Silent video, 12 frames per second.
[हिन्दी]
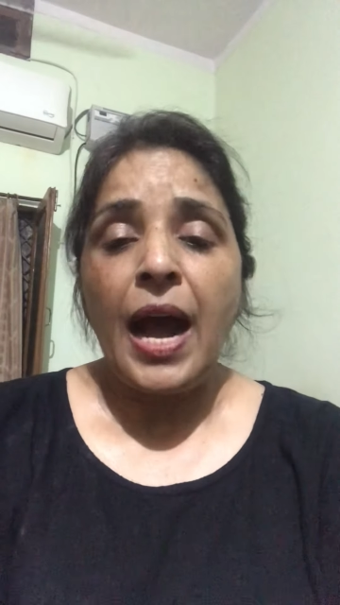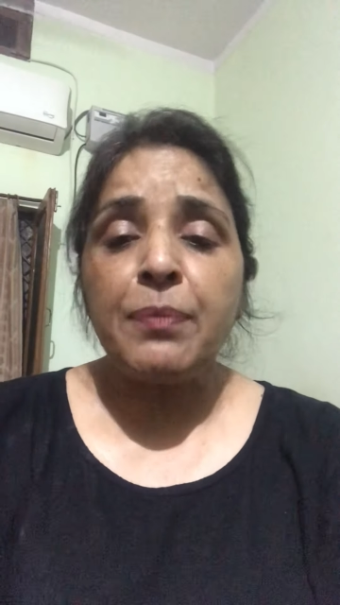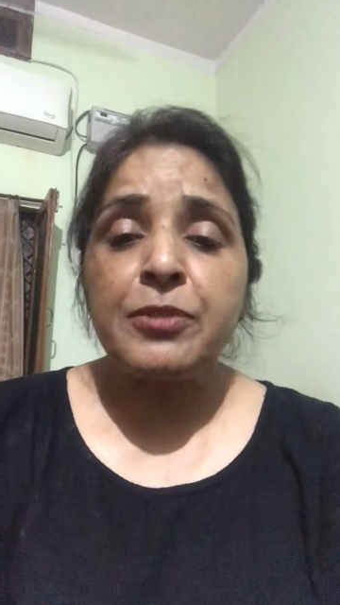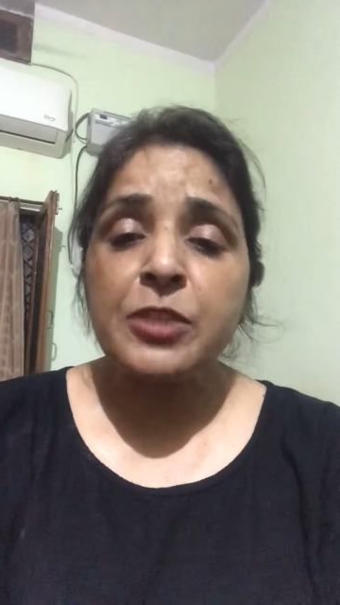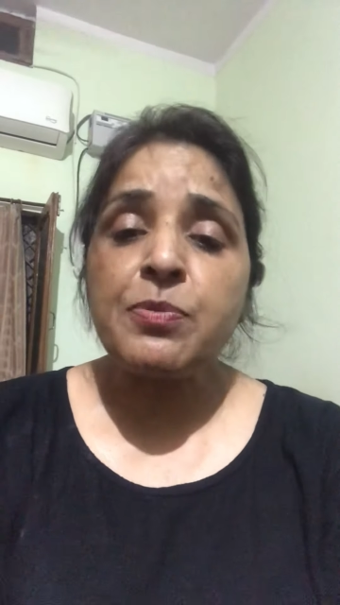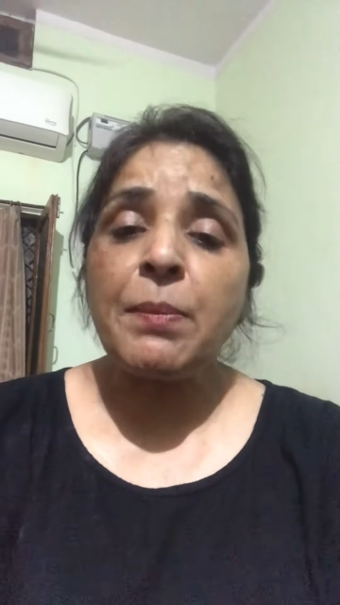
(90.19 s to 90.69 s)

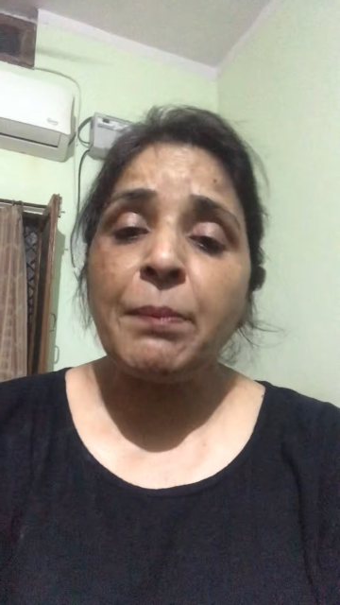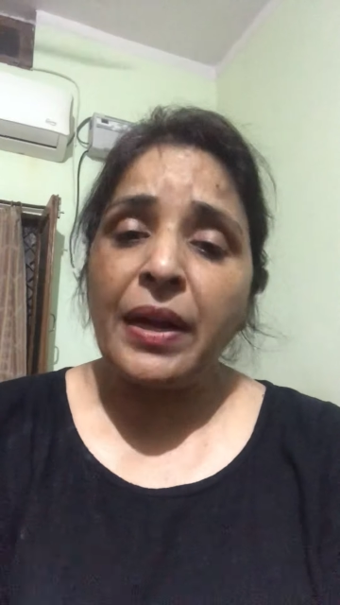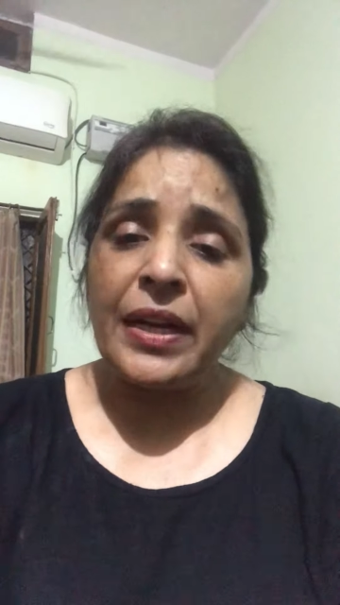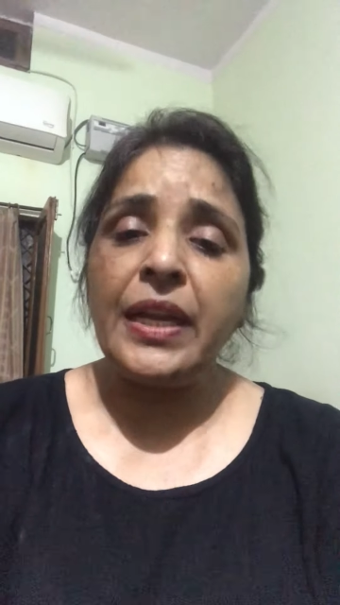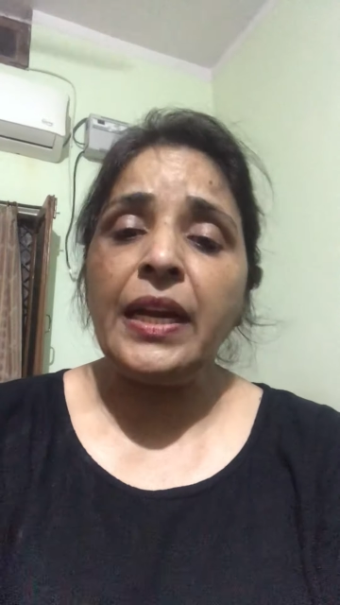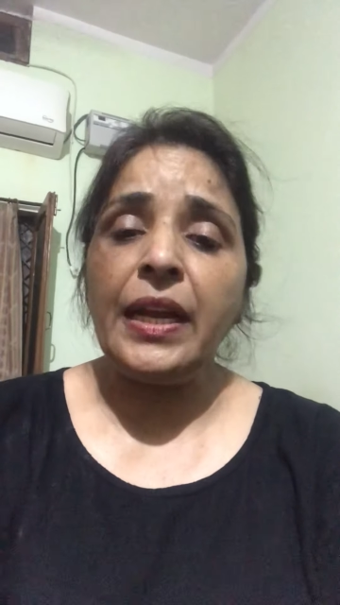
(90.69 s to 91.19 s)
अब जिसमें
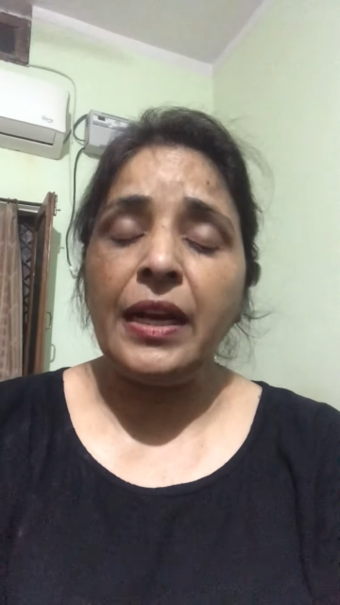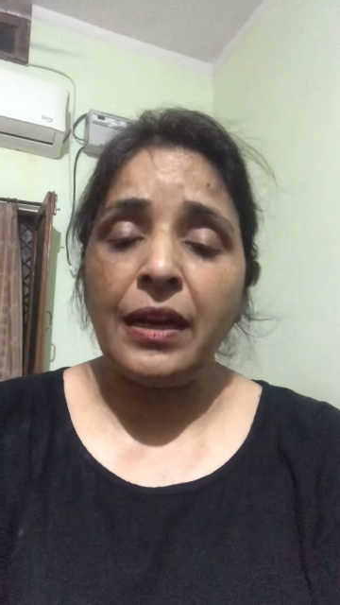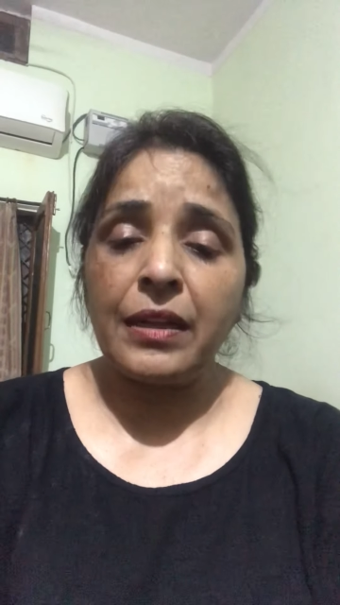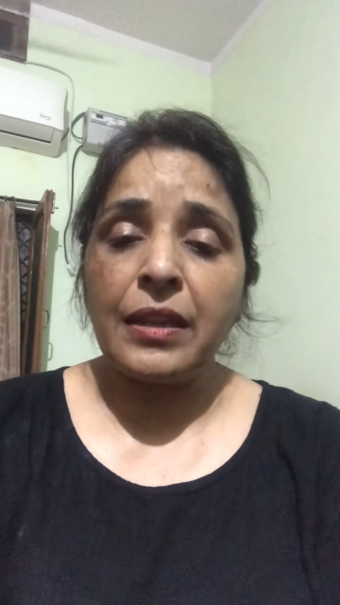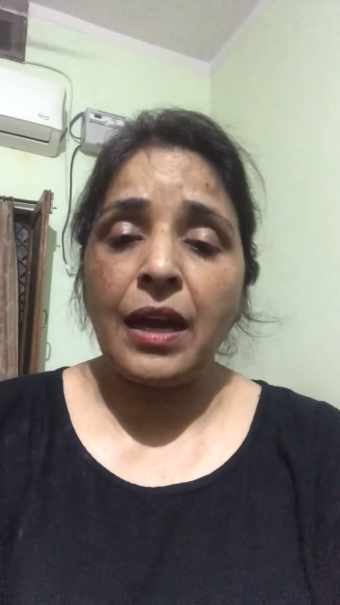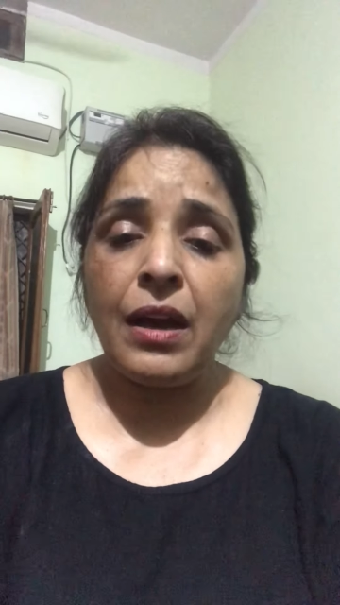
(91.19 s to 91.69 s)
मन ही नहीं
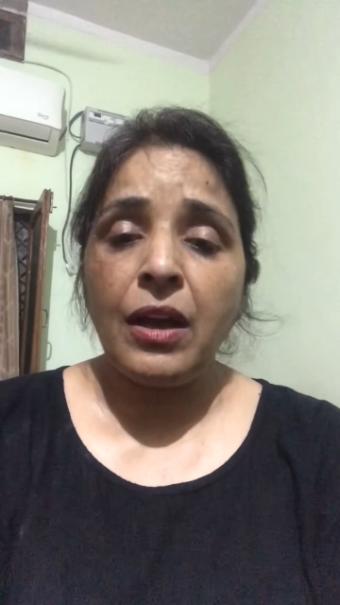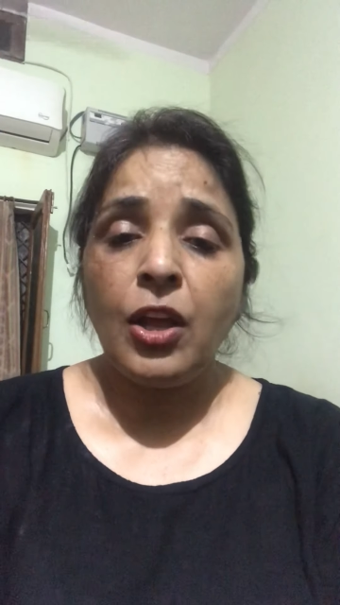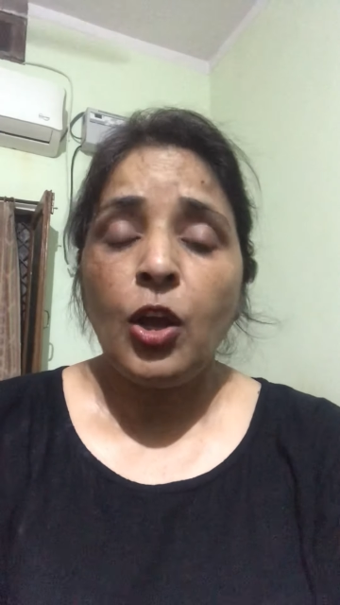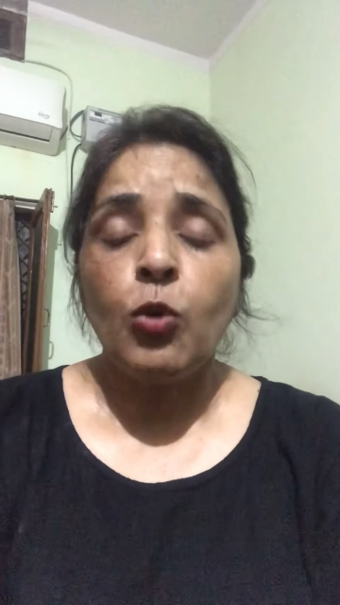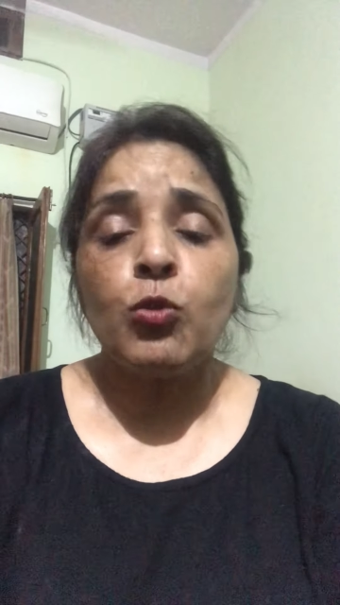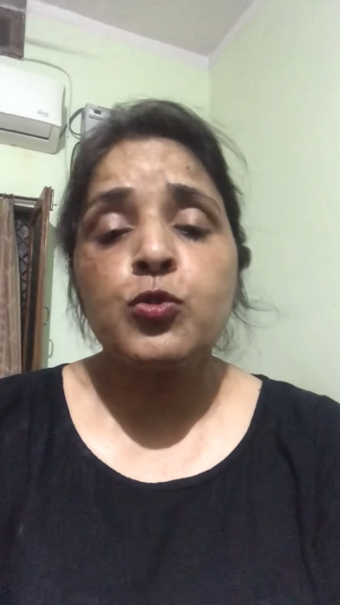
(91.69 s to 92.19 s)
लगता
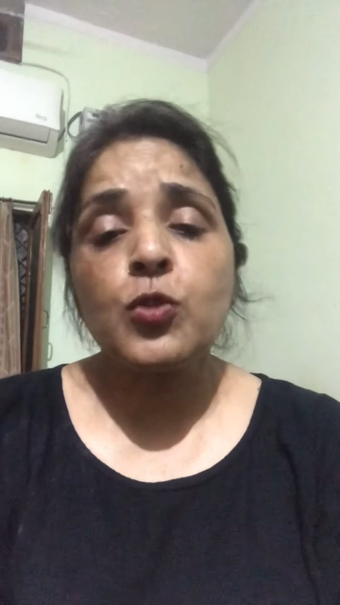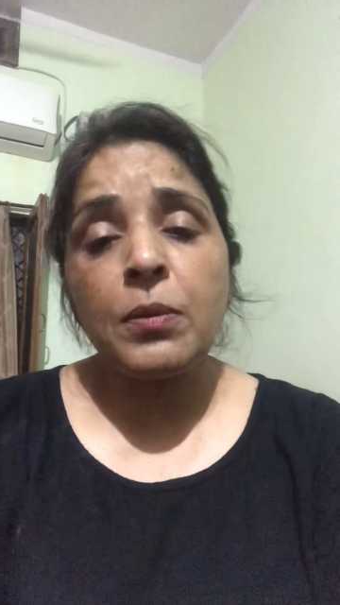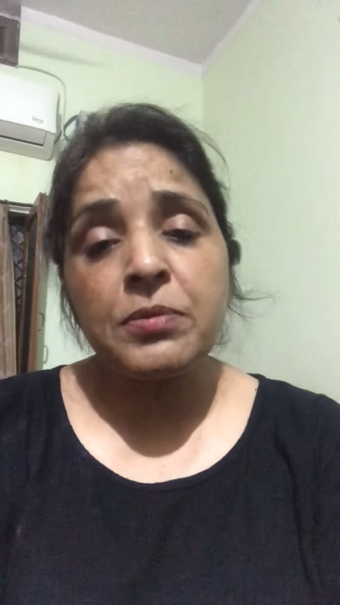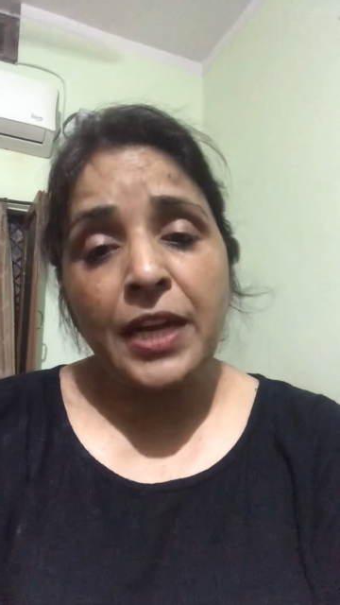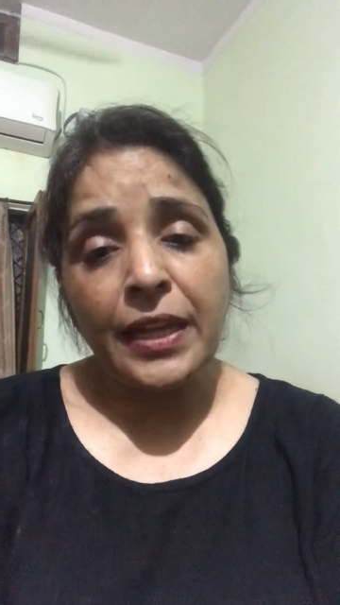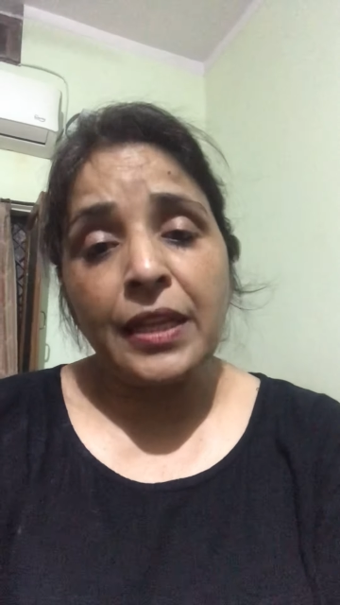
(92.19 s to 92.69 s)
उसको
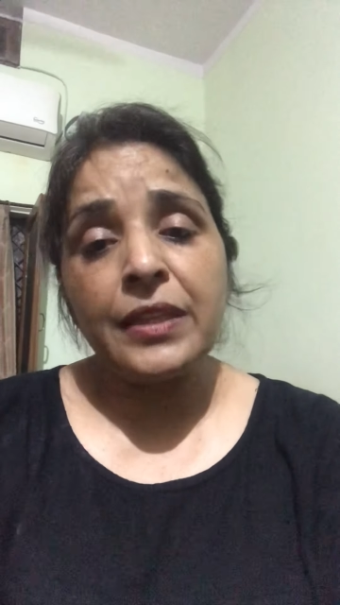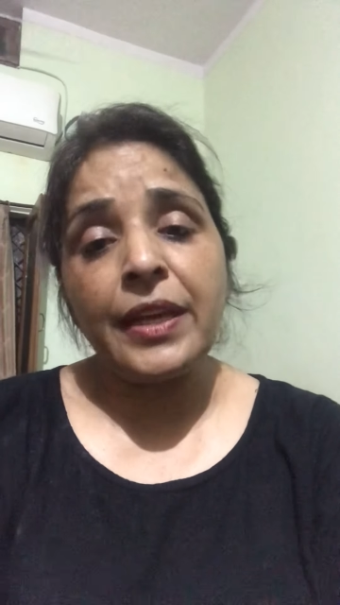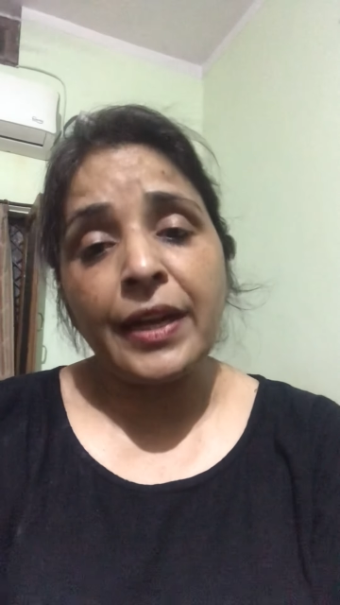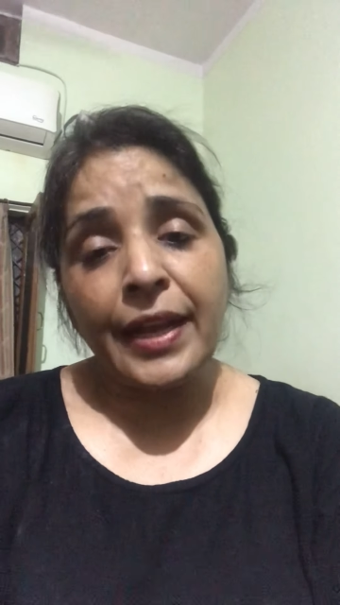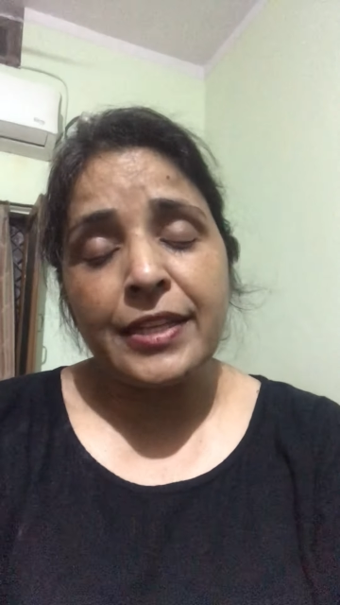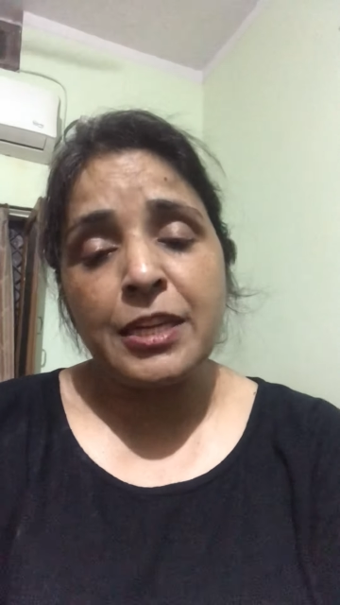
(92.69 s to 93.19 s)
हम ज़्यादा
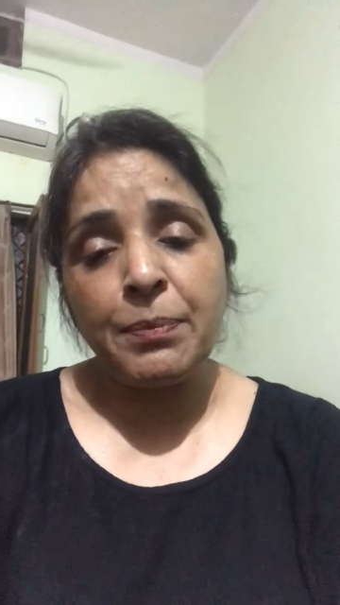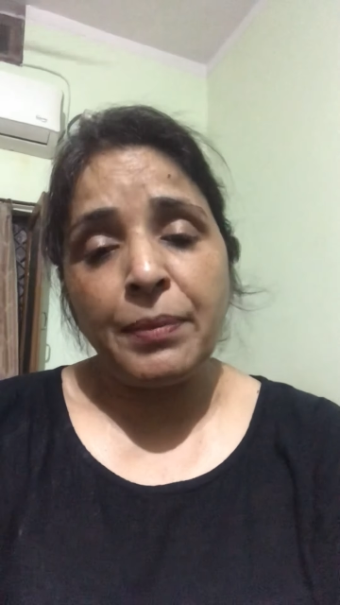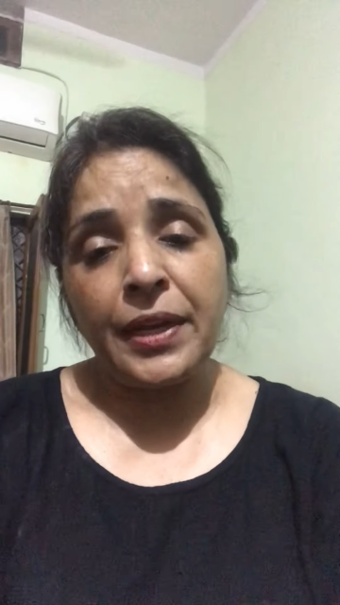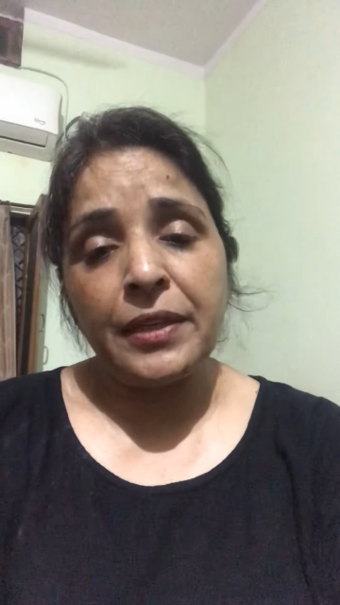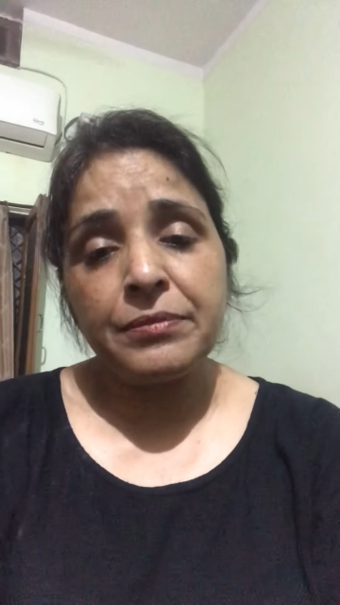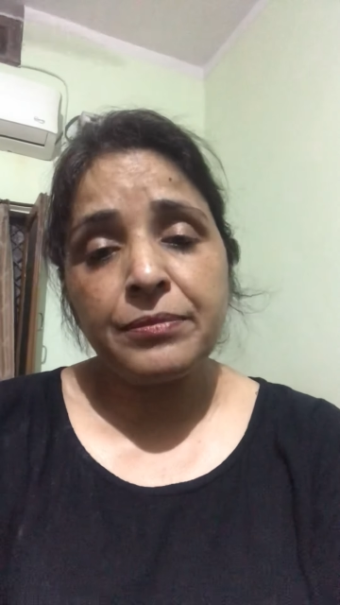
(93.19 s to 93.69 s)
देर कैसे
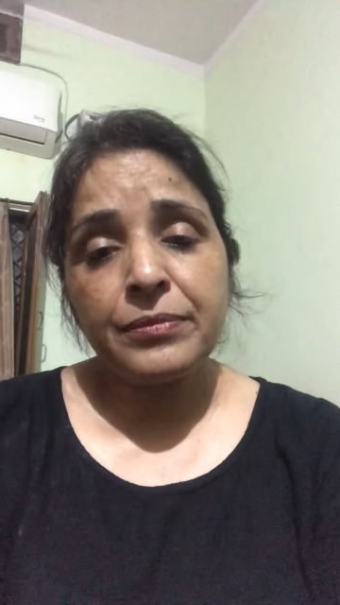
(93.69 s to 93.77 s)
पढ़ें